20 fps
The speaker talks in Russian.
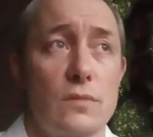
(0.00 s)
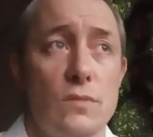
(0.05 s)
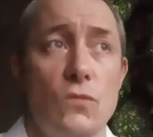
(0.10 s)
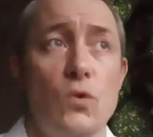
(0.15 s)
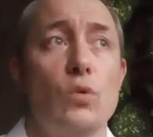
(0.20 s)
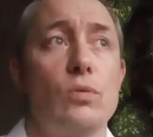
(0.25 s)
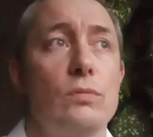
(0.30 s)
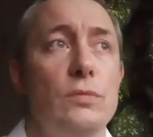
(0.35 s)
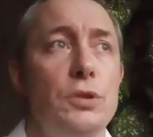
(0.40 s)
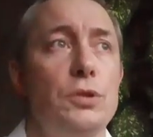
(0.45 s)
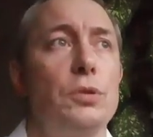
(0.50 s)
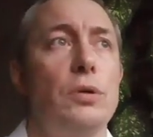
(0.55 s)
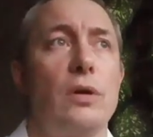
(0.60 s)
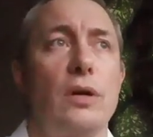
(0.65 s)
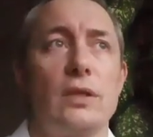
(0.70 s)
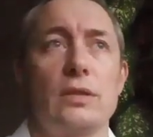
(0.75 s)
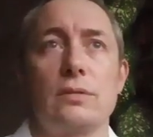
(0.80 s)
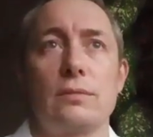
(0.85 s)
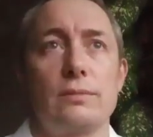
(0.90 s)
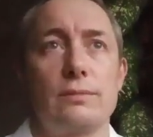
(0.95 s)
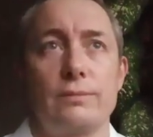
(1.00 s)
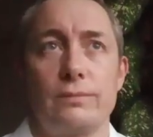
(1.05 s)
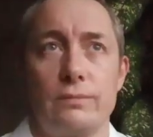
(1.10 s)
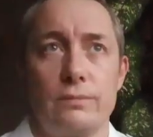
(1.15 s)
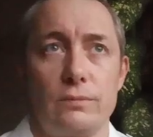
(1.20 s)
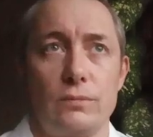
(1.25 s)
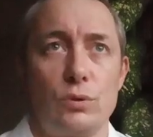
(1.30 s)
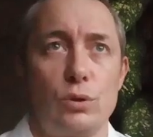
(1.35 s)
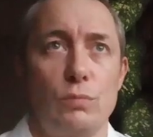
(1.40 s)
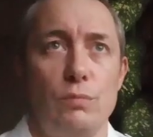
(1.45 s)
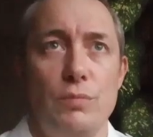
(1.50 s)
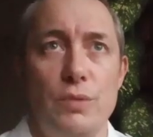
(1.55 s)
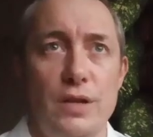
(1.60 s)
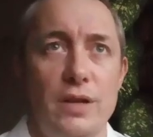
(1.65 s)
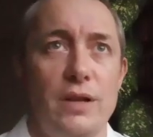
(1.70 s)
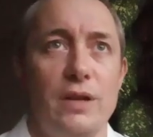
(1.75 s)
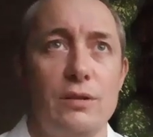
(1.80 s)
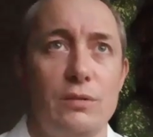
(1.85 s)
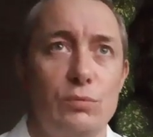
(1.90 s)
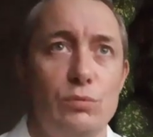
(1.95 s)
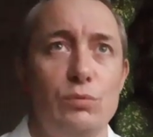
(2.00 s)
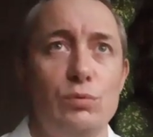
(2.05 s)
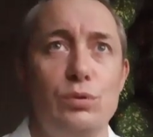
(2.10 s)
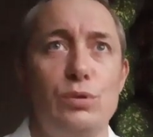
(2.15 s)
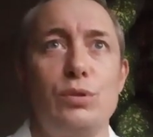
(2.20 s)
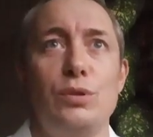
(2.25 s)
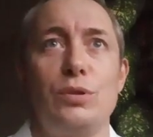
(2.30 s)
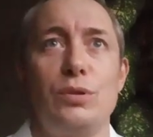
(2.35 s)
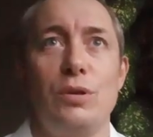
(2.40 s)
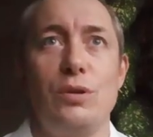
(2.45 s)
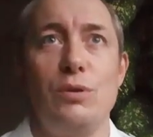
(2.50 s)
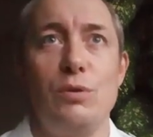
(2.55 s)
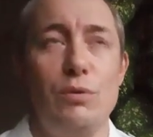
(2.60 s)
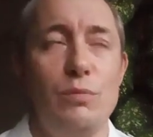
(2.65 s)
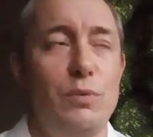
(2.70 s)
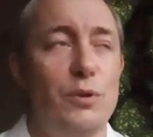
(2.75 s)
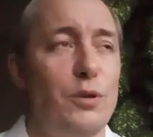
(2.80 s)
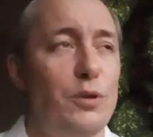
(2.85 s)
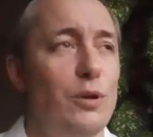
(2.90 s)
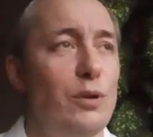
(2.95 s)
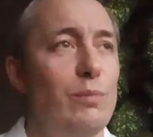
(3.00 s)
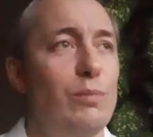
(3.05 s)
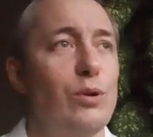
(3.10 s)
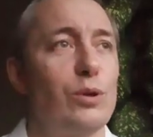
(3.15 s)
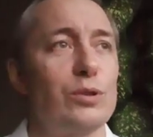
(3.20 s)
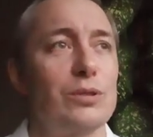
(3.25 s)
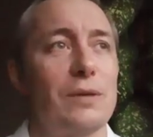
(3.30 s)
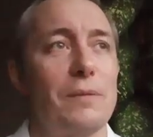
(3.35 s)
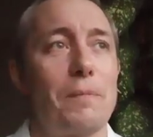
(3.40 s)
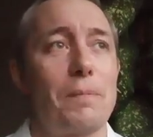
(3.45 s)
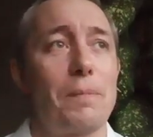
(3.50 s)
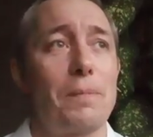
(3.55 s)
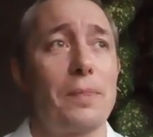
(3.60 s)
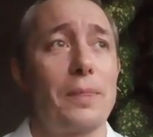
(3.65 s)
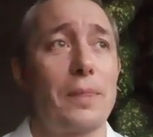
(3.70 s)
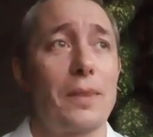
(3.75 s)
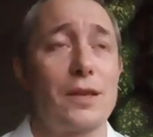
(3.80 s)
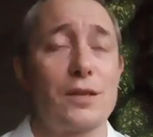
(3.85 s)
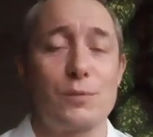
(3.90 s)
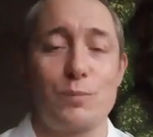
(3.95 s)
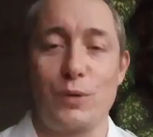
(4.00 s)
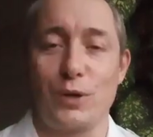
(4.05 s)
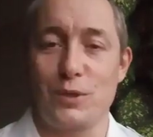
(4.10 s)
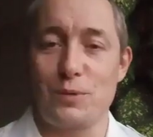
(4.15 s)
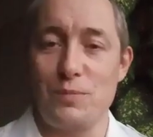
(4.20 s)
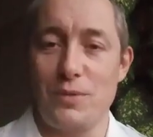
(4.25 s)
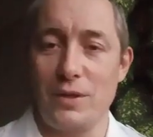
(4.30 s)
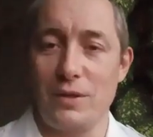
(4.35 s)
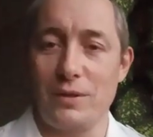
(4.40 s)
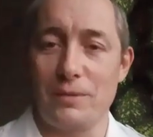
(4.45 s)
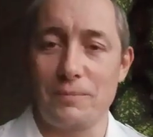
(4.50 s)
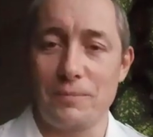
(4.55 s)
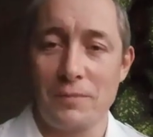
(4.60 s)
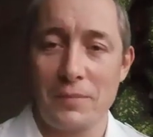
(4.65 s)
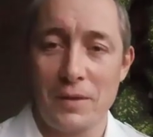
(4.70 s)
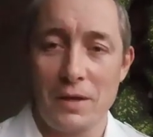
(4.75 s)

ну, еще раз, чтобы меня услышали любители бокса, спортсмены.